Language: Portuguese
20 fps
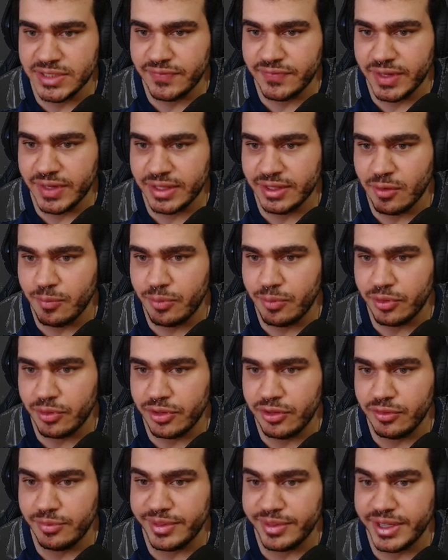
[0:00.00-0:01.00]
vai andar um
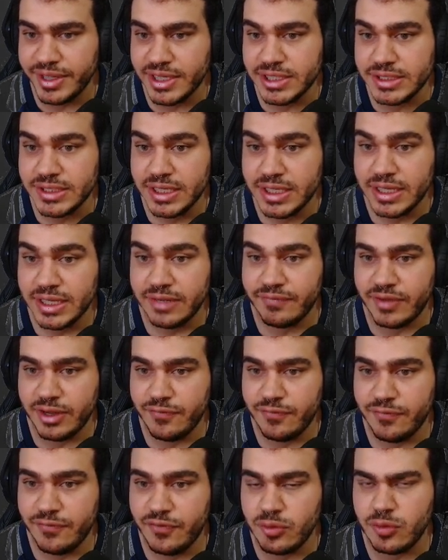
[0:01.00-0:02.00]
pouquinho mais, vai
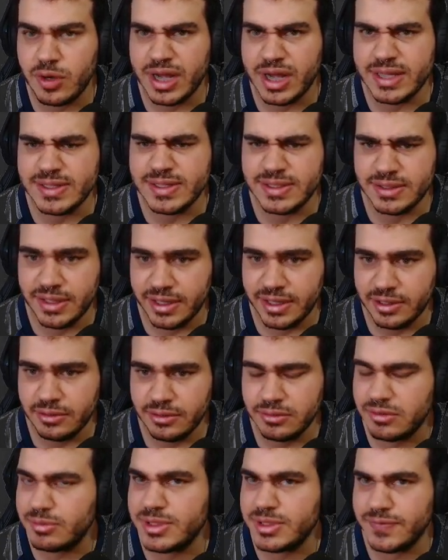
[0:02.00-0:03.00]
ver um castelo,
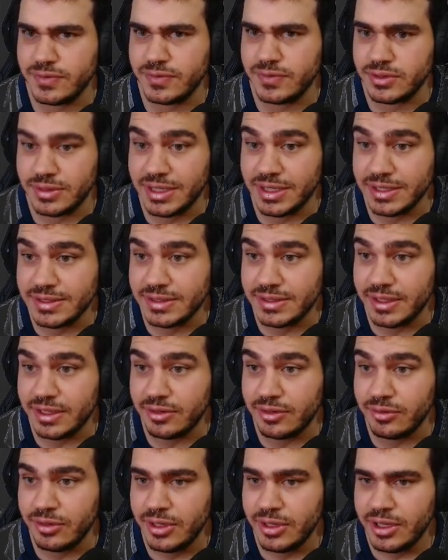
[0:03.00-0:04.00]
como se fosse um
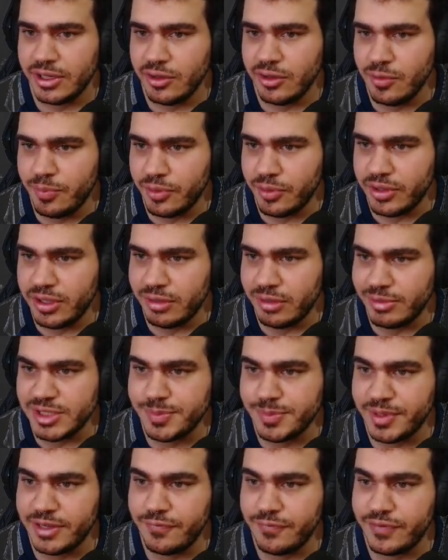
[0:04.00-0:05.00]
castelo, e um pouquinho mais
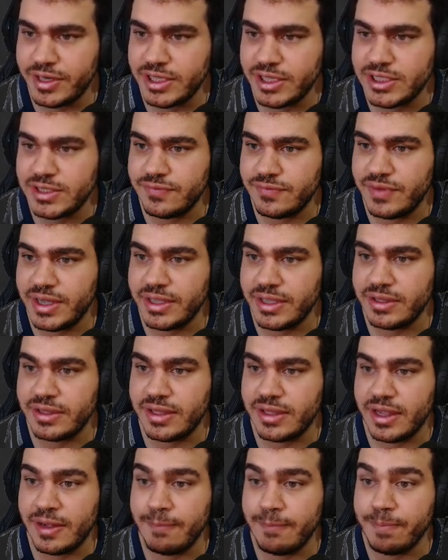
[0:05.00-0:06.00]
para frente vai
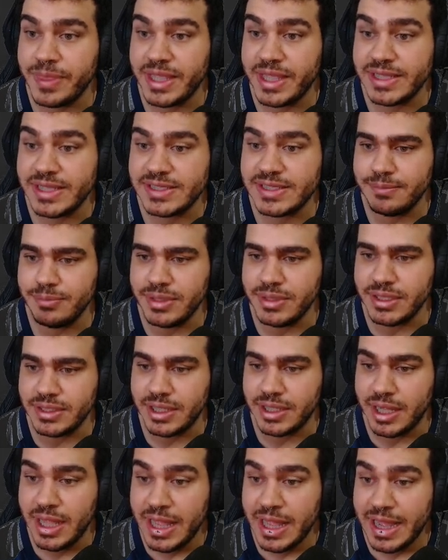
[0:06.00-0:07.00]
estar tá essa mina.
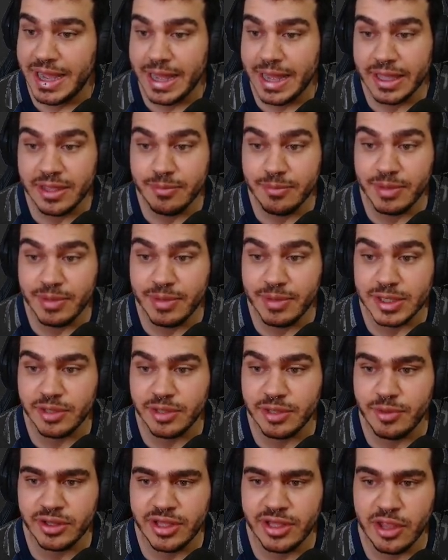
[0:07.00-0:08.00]
Aqui embaixo
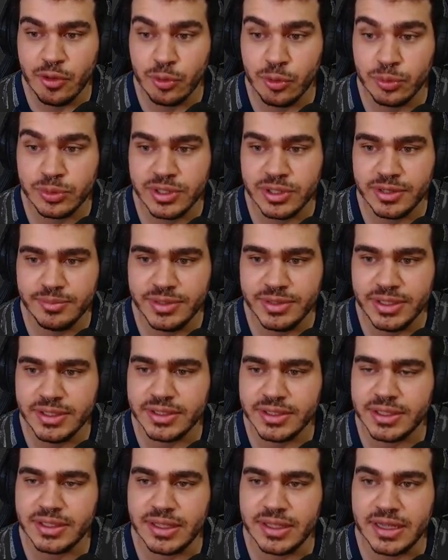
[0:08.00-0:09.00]
também tem outra
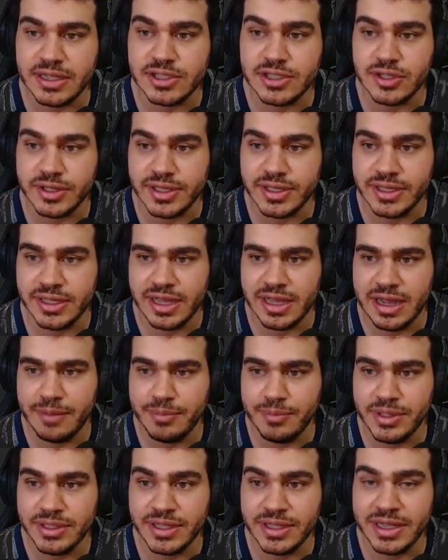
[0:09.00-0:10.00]
mina, tá? Só que a
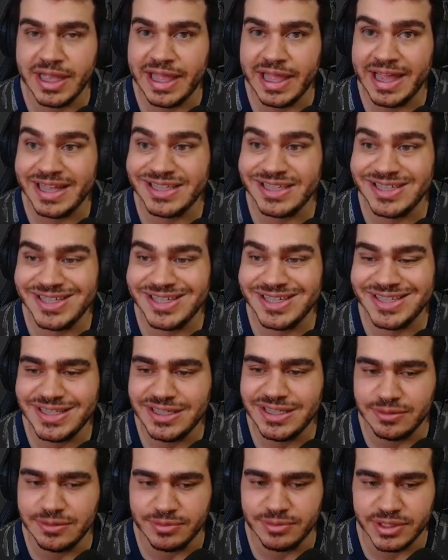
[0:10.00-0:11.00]
mina é a de
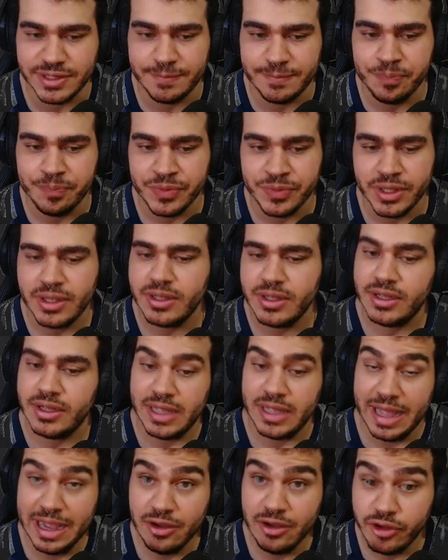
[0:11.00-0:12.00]
cima.
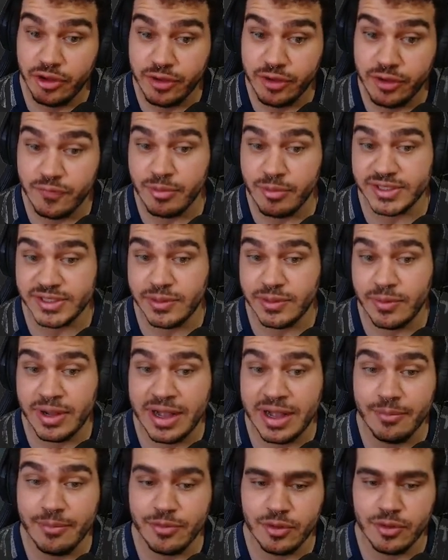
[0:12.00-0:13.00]
Agora eu vou mostrar o
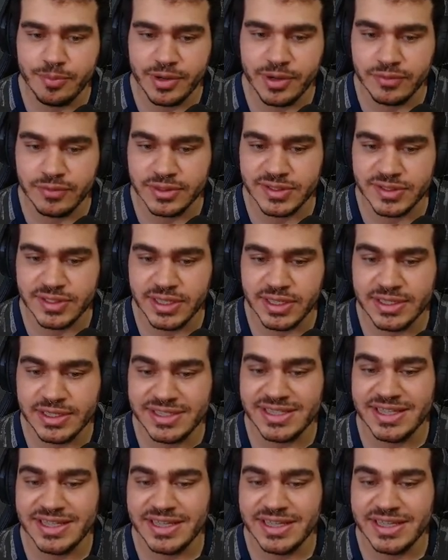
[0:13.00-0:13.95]
caminho para vocês